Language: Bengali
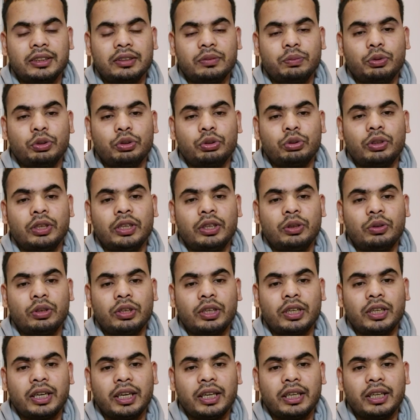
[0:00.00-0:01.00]
পর্তুগালের
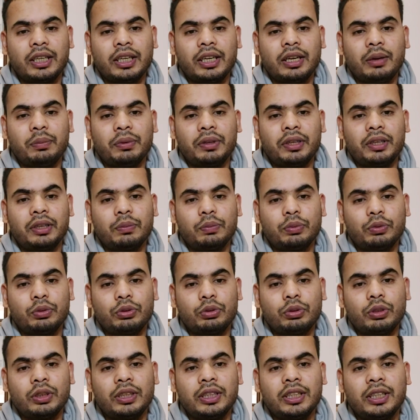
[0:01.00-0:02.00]
কন্ট্যাক্ট রাখে আপনার
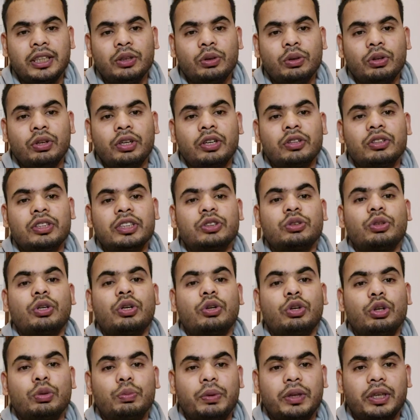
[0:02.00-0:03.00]
পর্তুগাল থেকে অন্যান্য দেশে ওরা
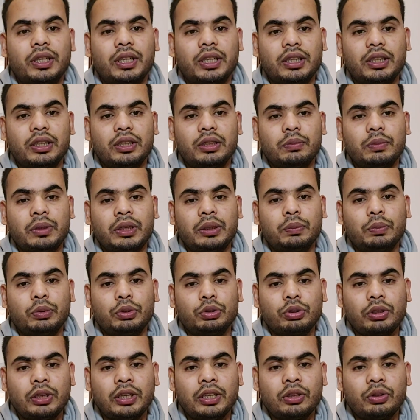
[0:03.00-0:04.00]
লোক পাঠায় মানে
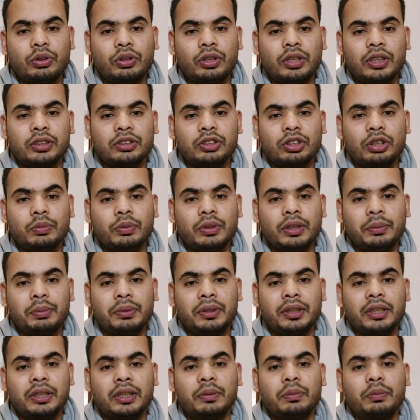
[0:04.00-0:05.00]
পর্তুগালের কন্ট্যাক্ট চলবে
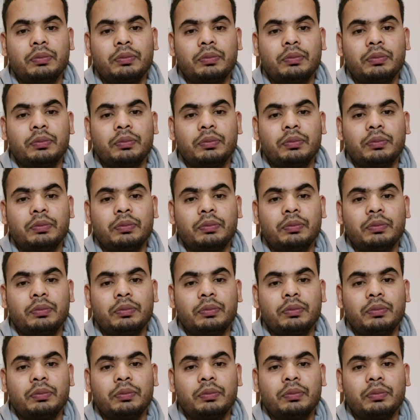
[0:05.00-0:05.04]
আপনাকে